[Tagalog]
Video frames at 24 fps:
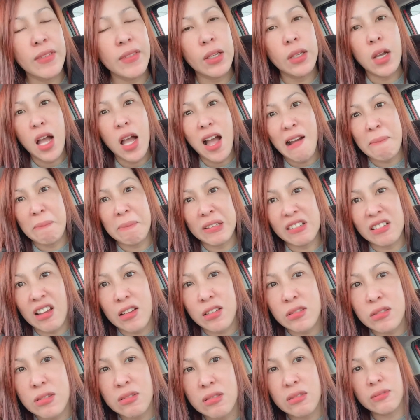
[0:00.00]
Apat
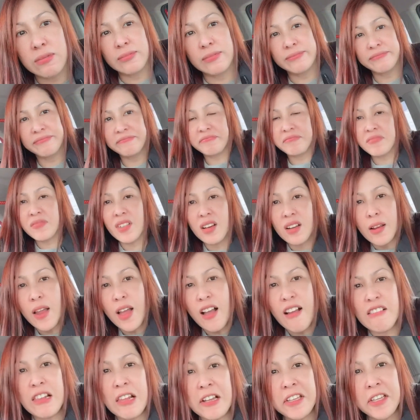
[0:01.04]
guys.
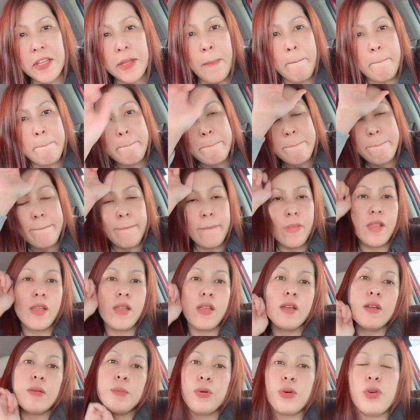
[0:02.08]
Lagi.
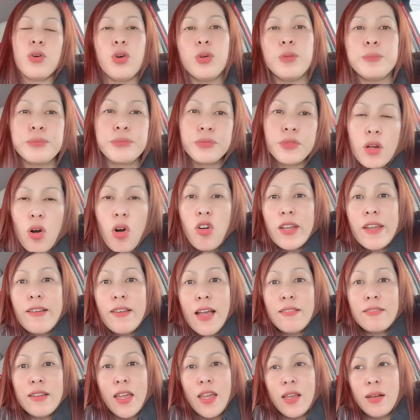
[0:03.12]
Pero, okay
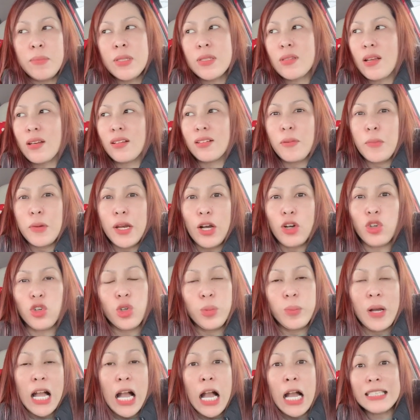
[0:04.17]
lang dahil minsan lang naman
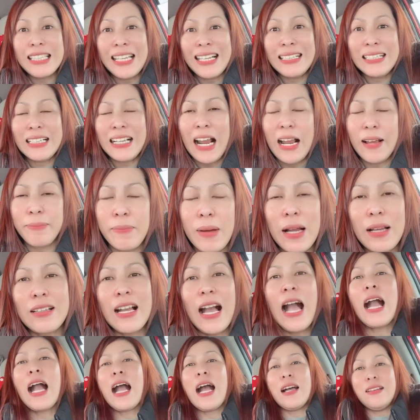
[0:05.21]
ako magkakatig,
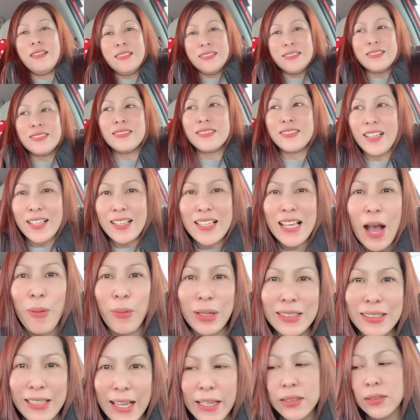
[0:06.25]

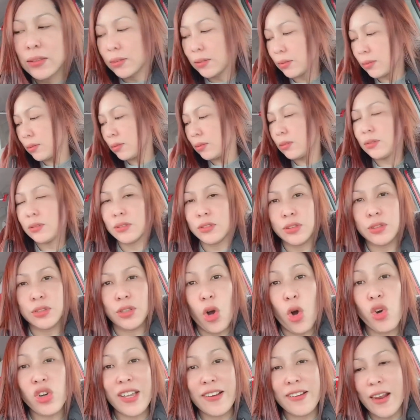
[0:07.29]
magkakatigyawat guys.
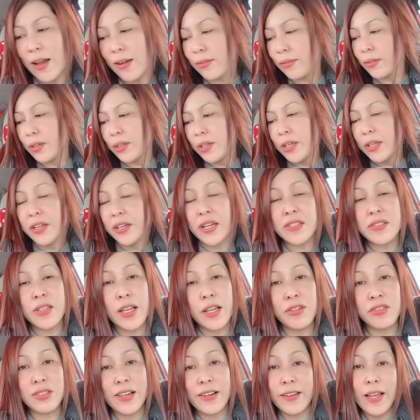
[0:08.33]
Okay lang. Kasi
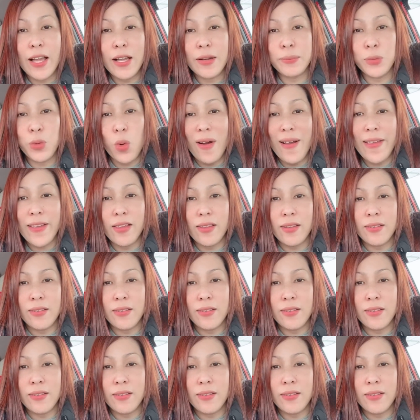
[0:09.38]
ganun talaga ang buhay.